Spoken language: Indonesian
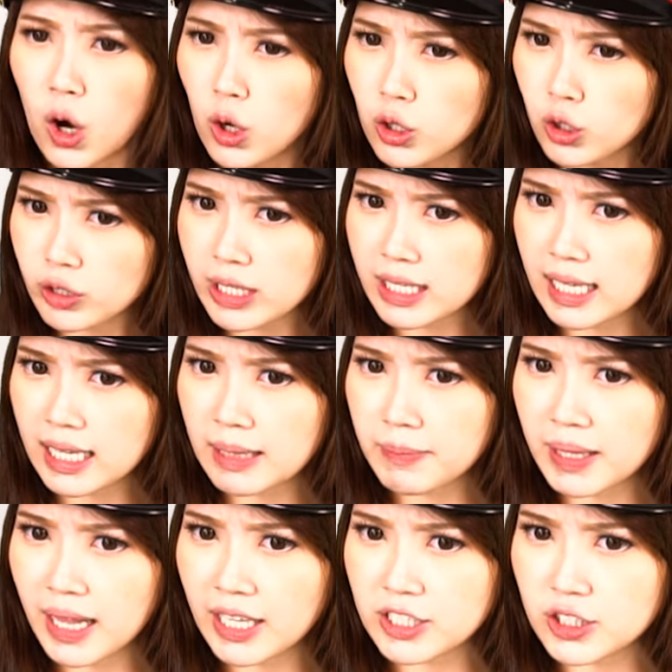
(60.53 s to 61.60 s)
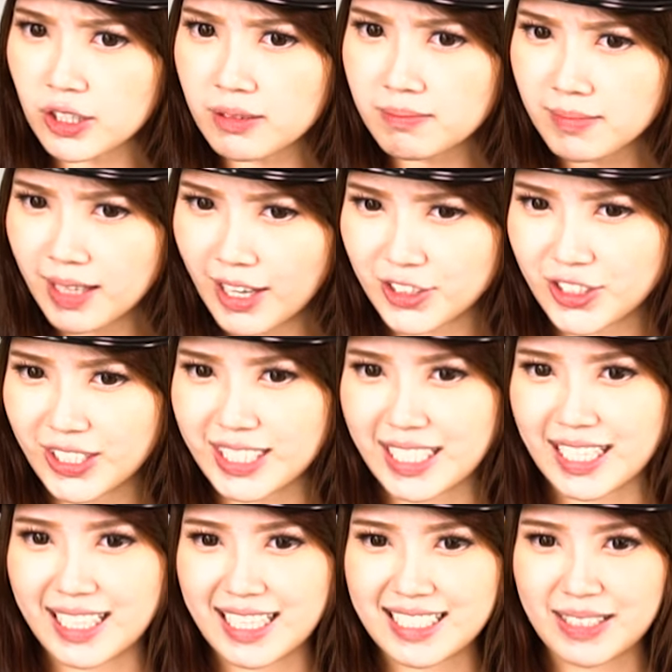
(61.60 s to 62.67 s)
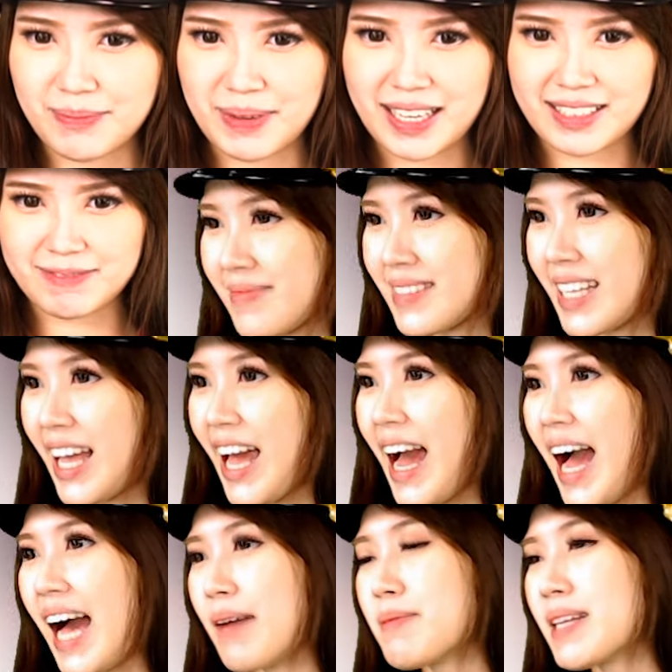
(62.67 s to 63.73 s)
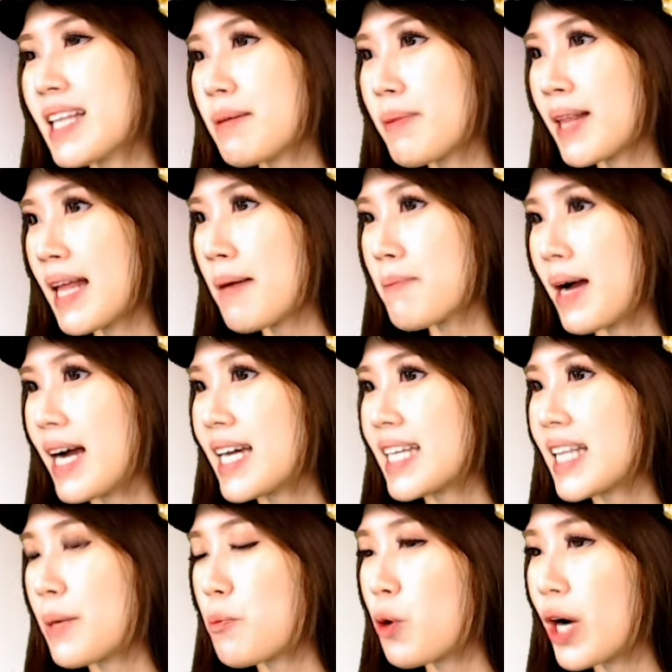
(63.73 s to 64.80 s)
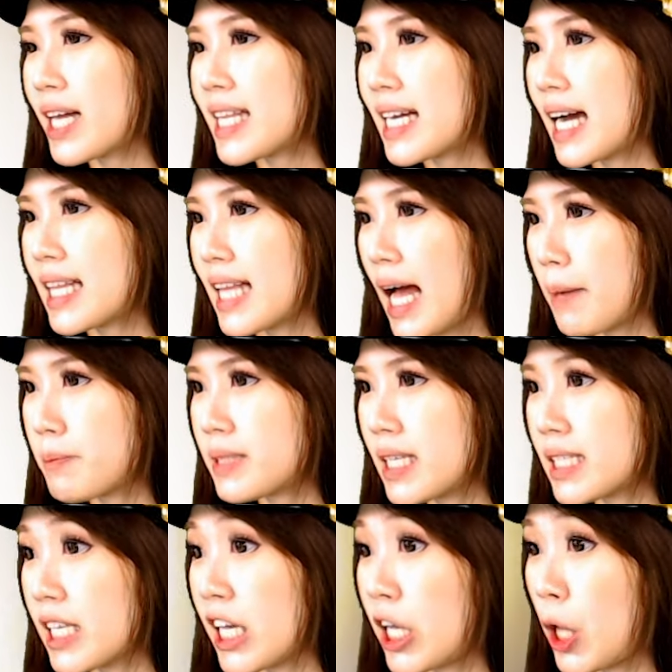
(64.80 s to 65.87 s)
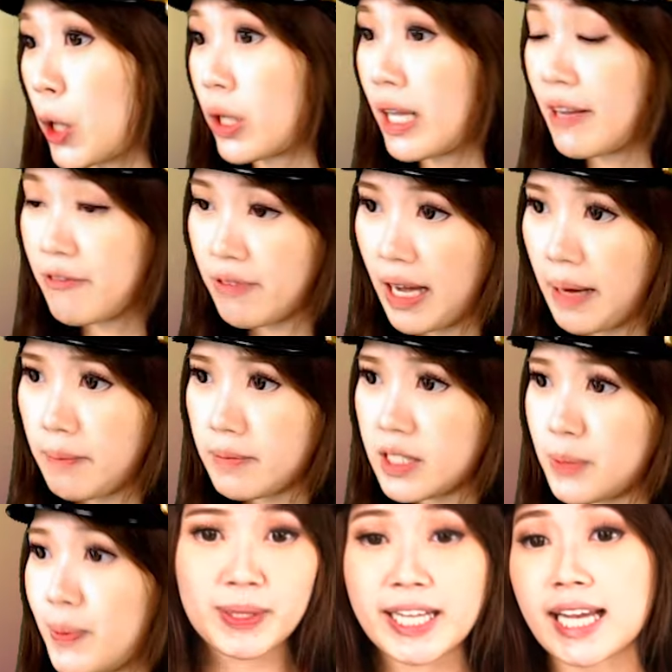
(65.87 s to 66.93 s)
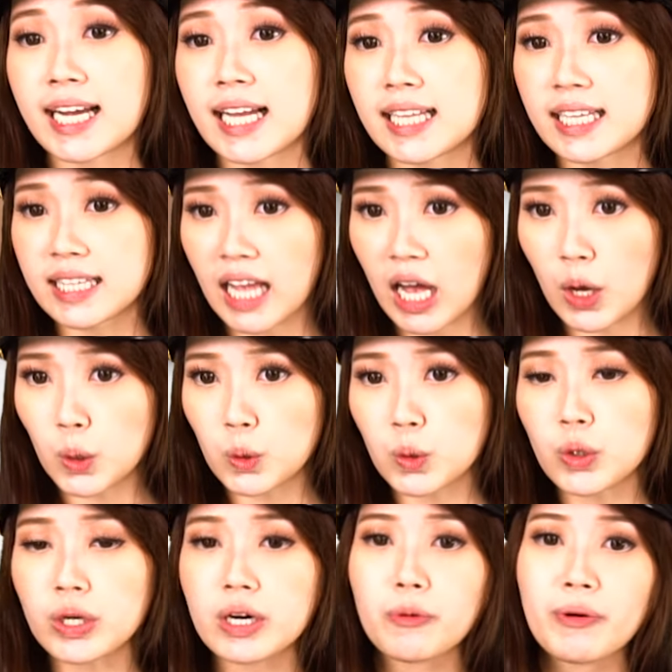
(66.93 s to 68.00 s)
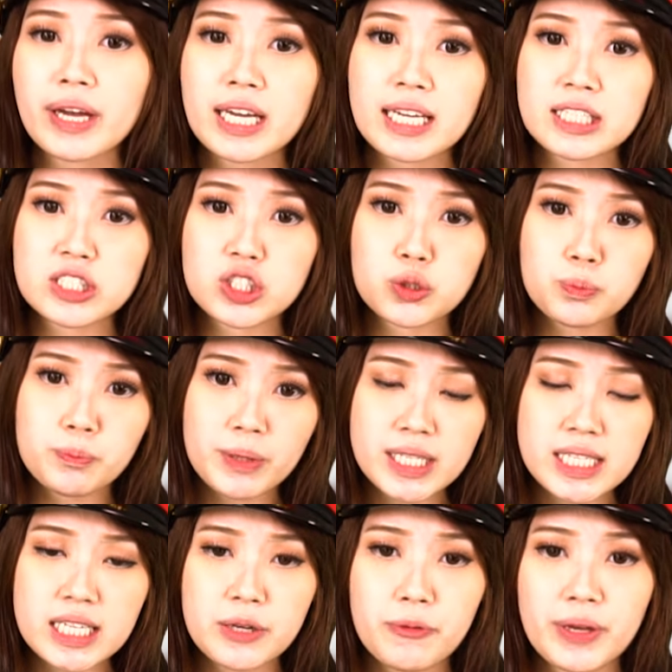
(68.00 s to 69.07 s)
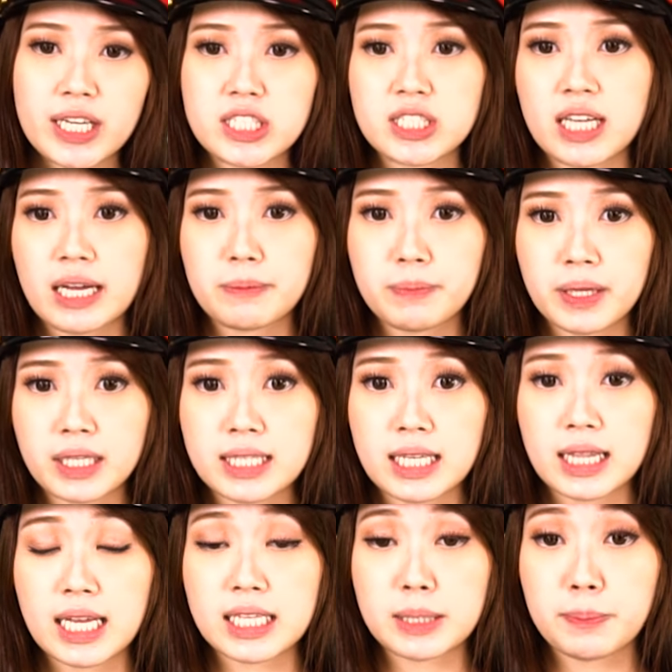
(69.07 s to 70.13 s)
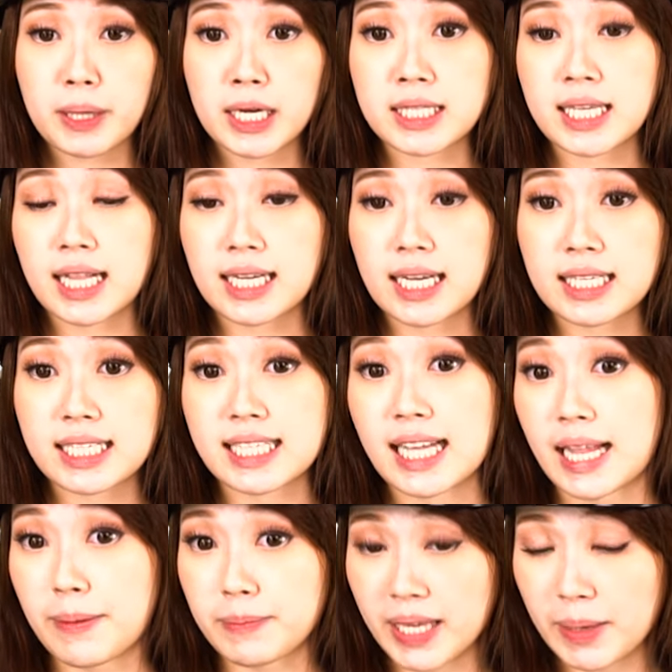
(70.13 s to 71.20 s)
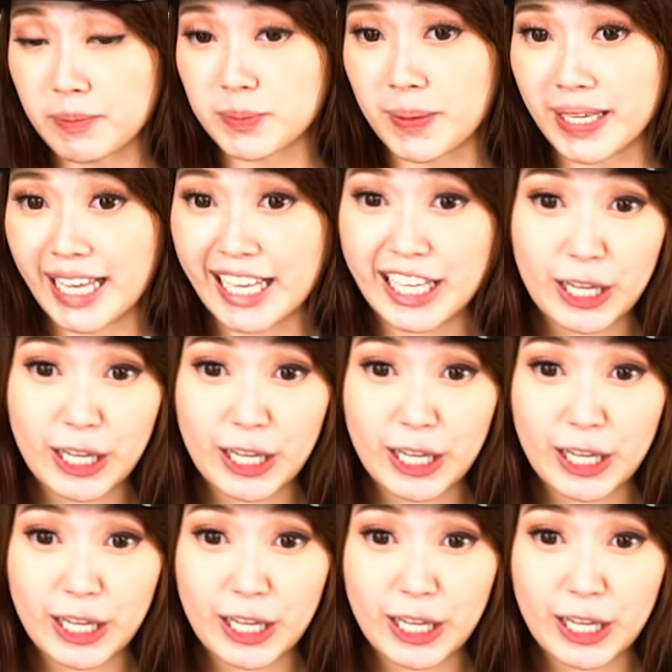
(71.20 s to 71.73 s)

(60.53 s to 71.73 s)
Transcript: Untuk detail lebih lanjut, langsung aja kita simak. Update yang pertama kita buka dengan update Hero Revamp. Seperti yang kalian tahu, Awaken Jupi dan Awaken Sniper telah diperkenalkan ke dalam game sebagai